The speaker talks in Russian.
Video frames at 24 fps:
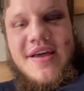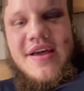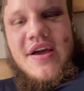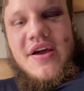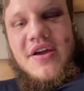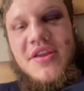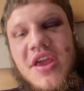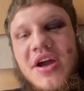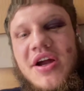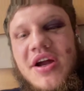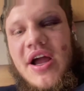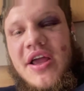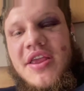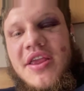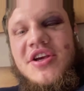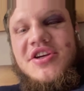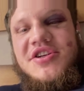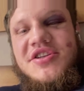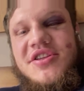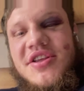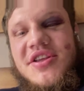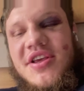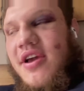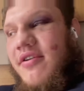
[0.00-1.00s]
Не,
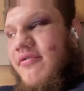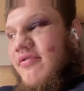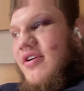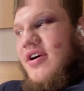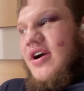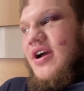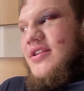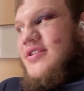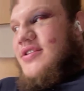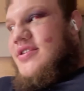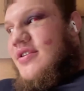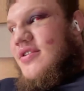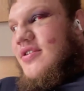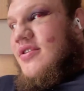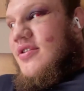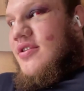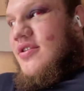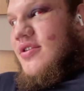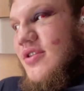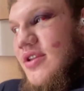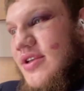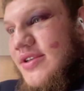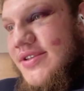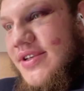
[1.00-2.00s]
конечно, я
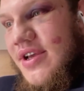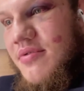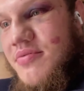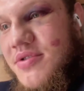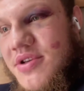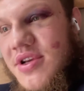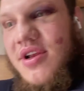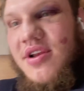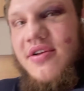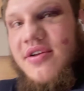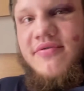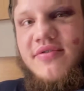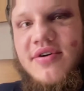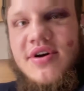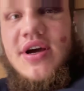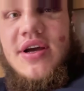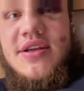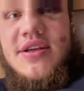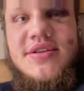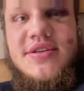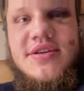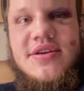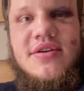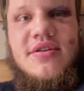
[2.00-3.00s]
выходил, на самом деле,
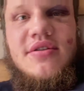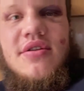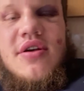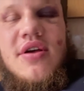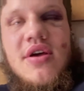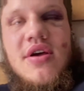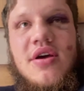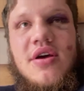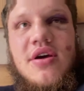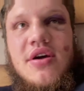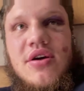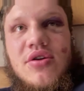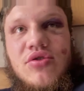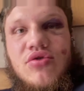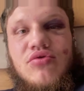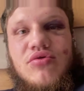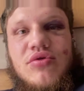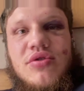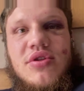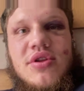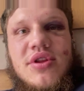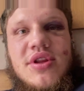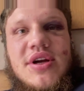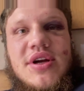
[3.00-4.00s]
выходил,
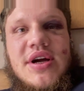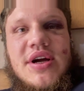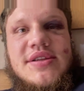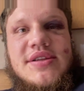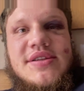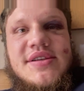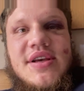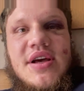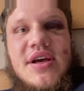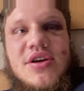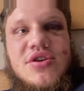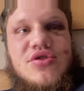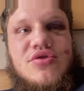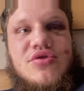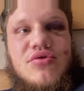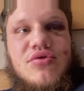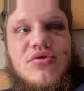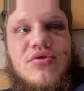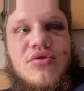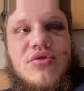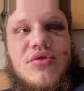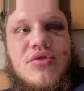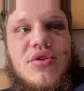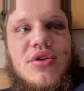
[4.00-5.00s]
ну, до конца,
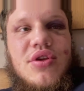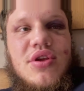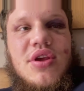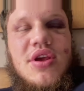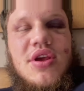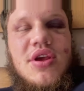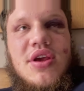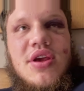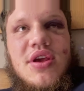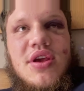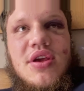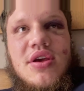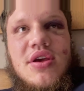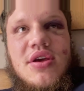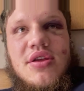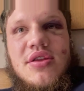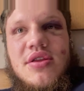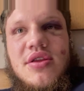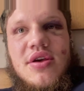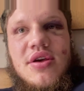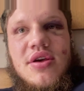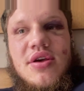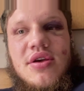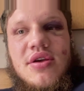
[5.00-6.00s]
что не
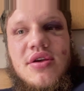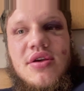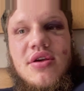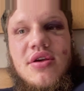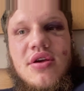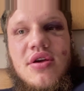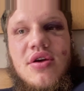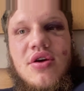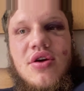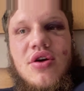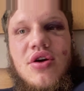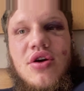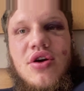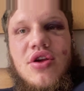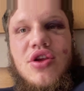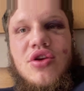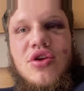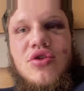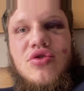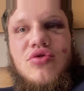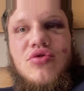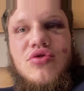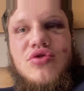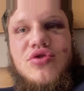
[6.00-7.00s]
это,
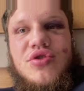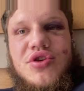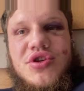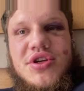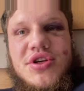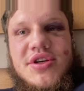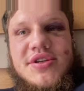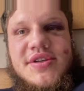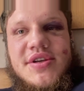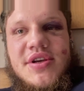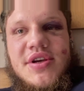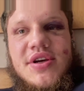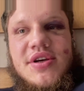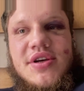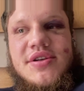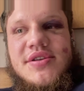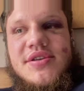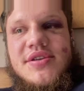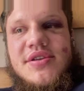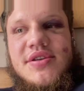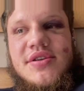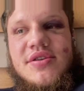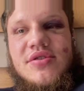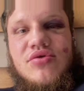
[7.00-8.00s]
не то, что сейчас я,
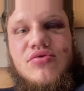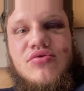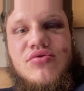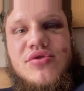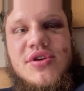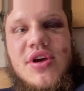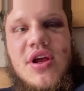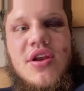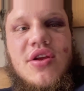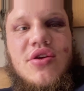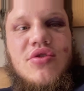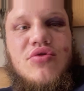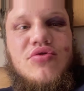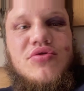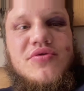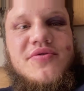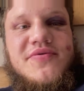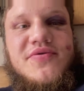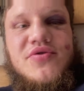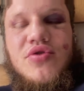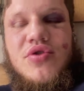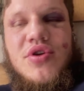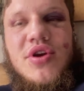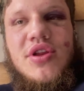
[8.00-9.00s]
ну, сольюсь,
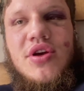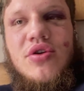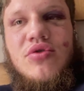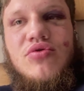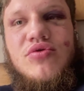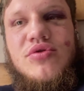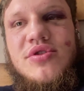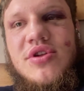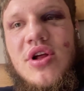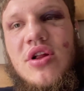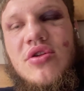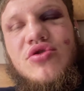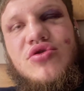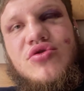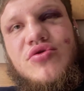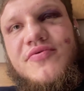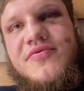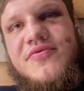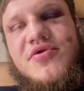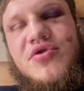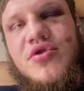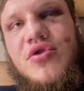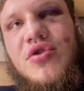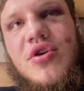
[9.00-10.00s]
все, я так устал,
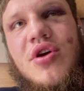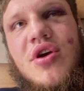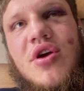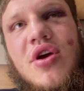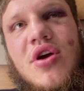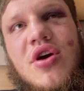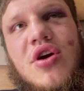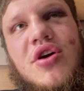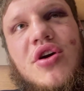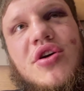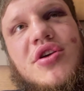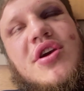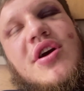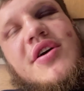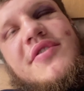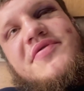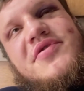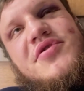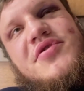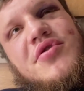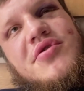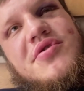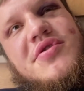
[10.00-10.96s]
что все, я все,